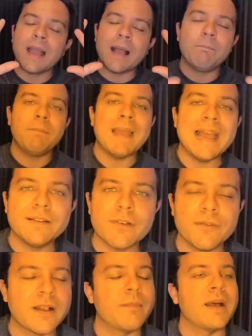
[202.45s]
a pele vai
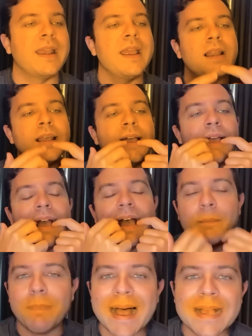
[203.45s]
ficar amarela,
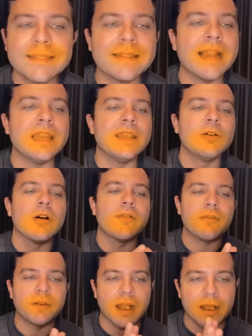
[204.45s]
a base da língua
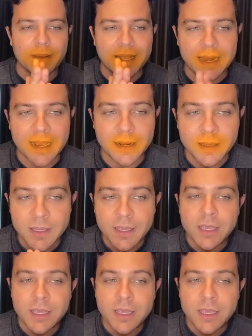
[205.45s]
vai ficar amarela.